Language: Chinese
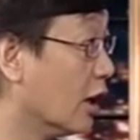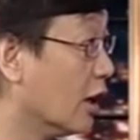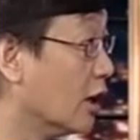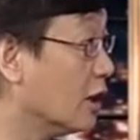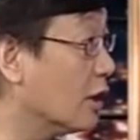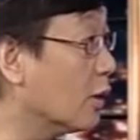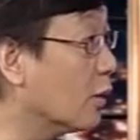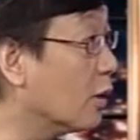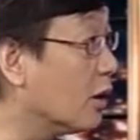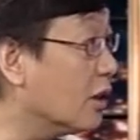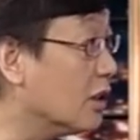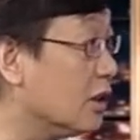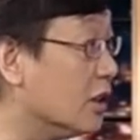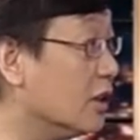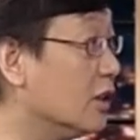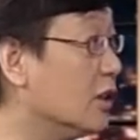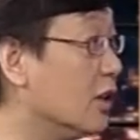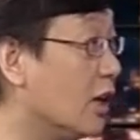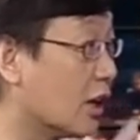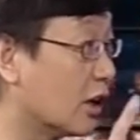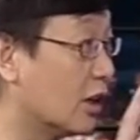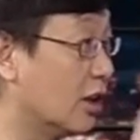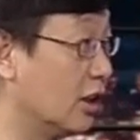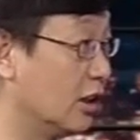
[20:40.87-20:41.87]
因为你
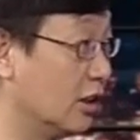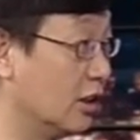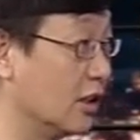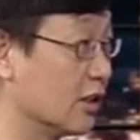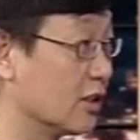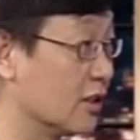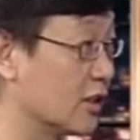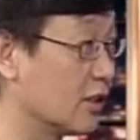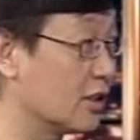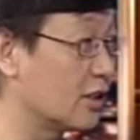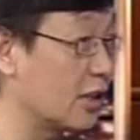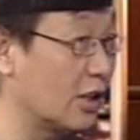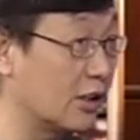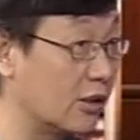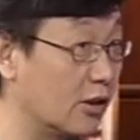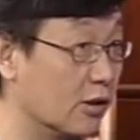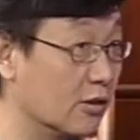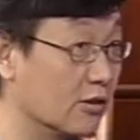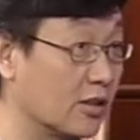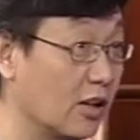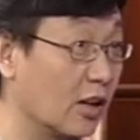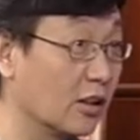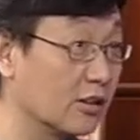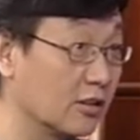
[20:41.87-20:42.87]
也可能是在要
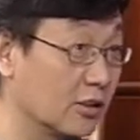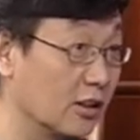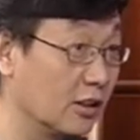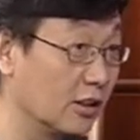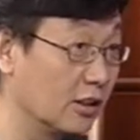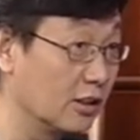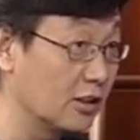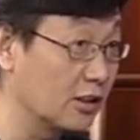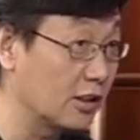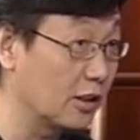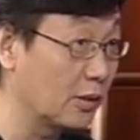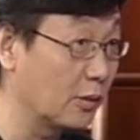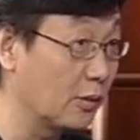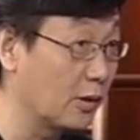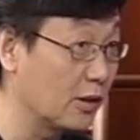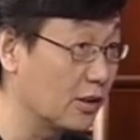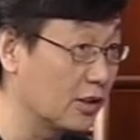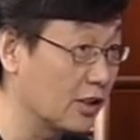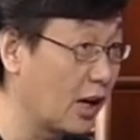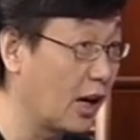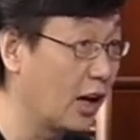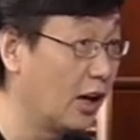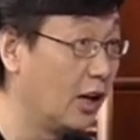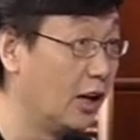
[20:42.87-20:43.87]
上车的情况
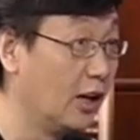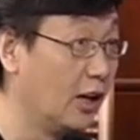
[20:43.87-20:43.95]
下。